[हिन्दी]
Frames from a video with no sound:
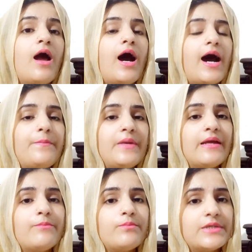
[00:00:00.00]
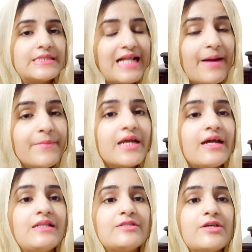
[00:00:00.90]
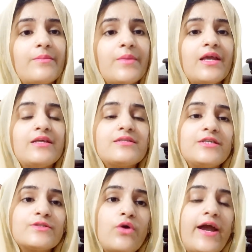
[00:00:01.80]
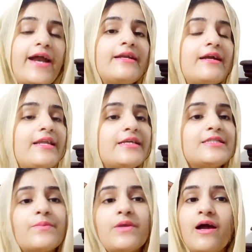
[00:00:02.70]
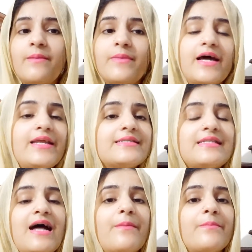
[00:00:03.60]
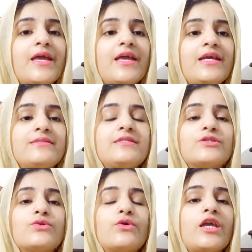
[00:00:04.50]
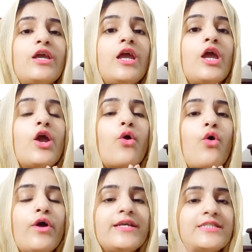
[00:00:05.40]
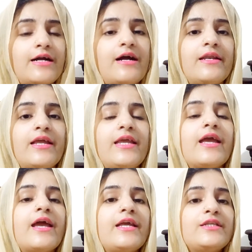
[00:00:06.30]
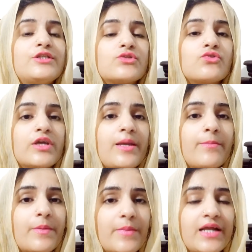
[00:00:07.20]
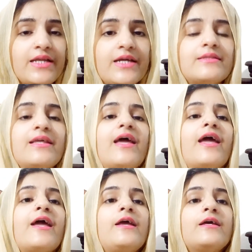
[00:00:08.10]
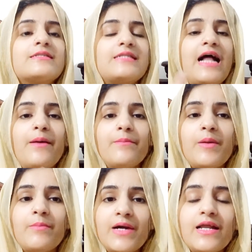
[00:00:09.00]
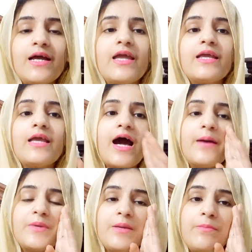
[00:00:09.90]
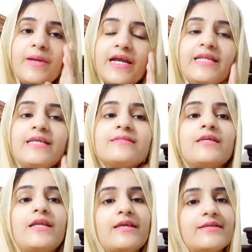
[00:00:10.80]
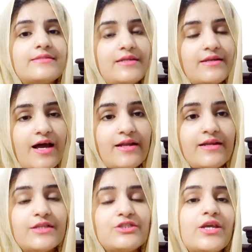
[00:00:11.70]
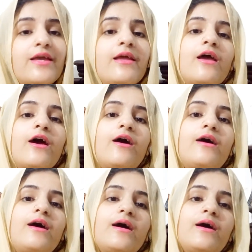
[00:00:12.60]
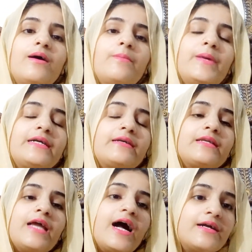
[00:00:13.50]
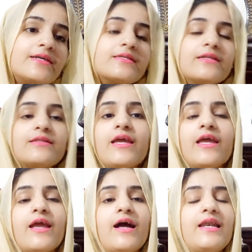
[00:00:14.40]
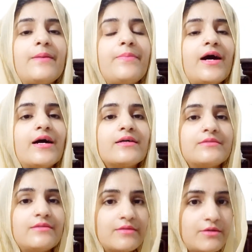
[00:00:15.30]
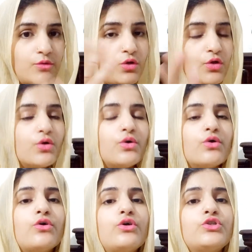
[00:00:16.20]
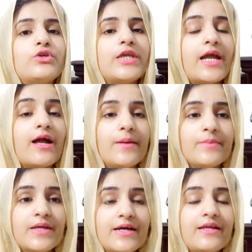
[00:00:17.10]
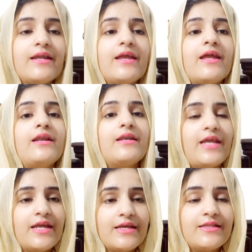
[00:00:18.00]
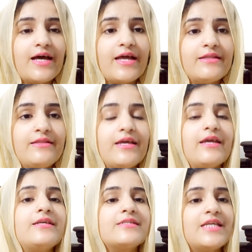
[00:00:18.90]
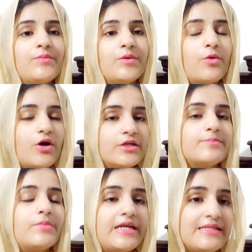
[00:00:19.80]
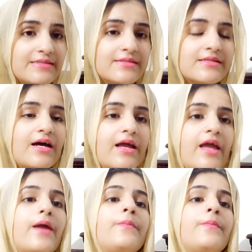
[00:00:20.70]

अपने इस्लामिक कल्चर में इस चीज़ को ऐड कर लिया जबकि हमारे इस्लाम में इन चीज़ों की कोई जगह नहीं है इन चीज़ों की ममानियत है इस्लाम में मना है कि आपकी बेटी इस तरीके से ना नाचे बट क्या कर सकते हैं अल्लाह पाक उन लोगों को जो ये काम कर रहे हैं नेक हिदायत दे इसकी भी बहुत बड़ी सज़ा है